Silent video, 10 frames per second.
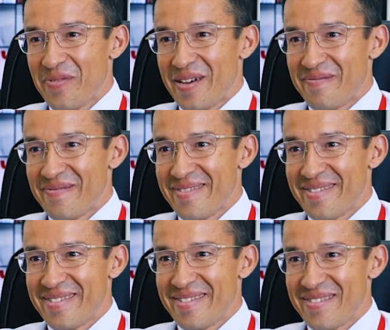там,
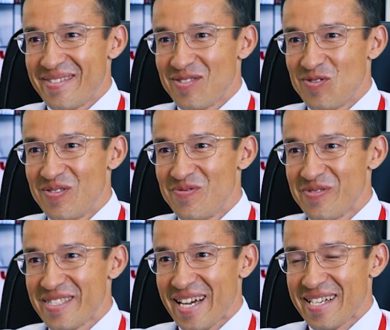э, не, ну,
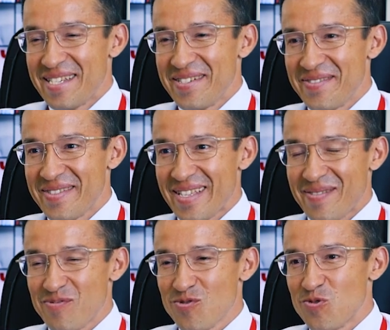не так делал, да,
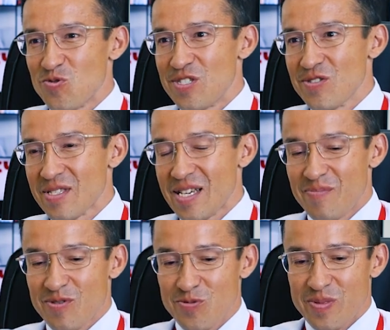там плохо учился, и
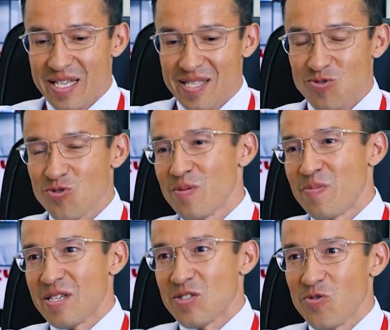потом раз там что-то
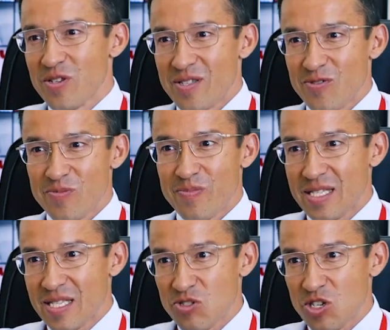происходит, и он
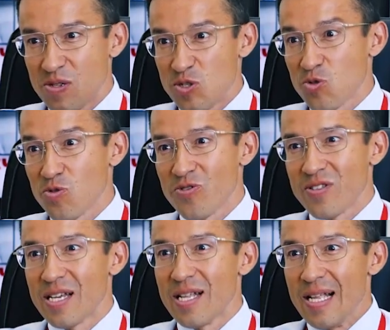вас там жар птицу ловит.
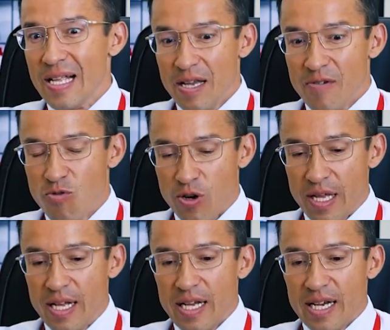
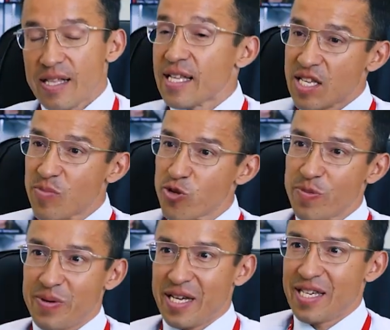Вот. Э, ладно, не
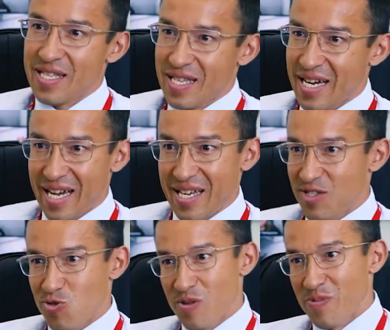будем про это, это такая, я
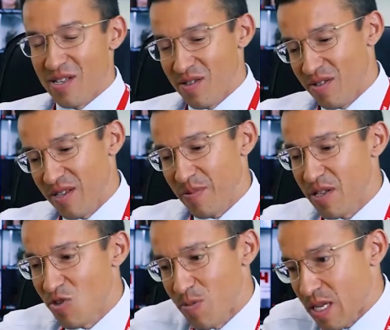еще не, планирую, не
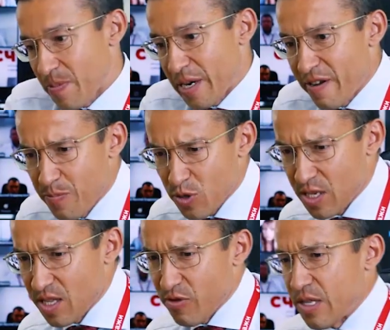планирую про это поговорить.
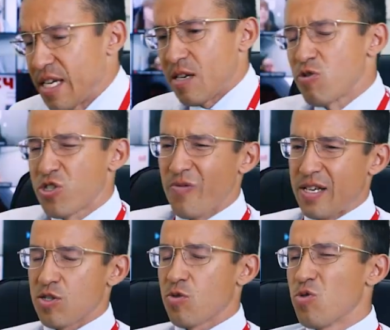Просто это вот, знаете, очень
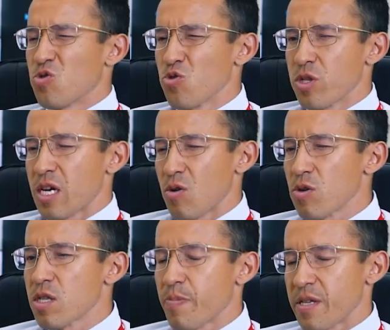важно культурные
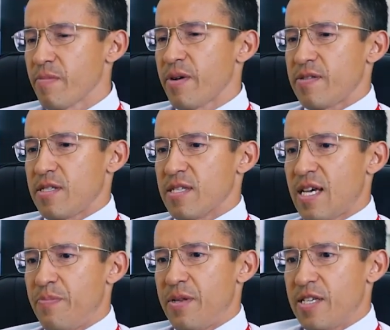коды понимать
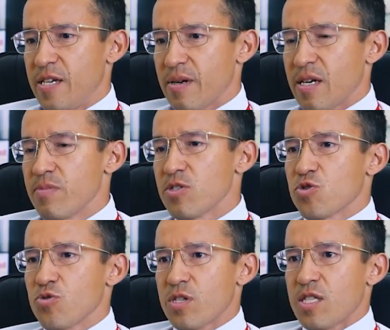всегда перед тем, как мы
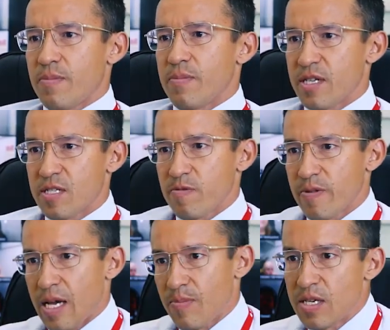что-то там
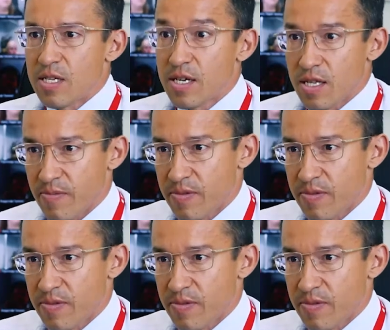развиваем и делаем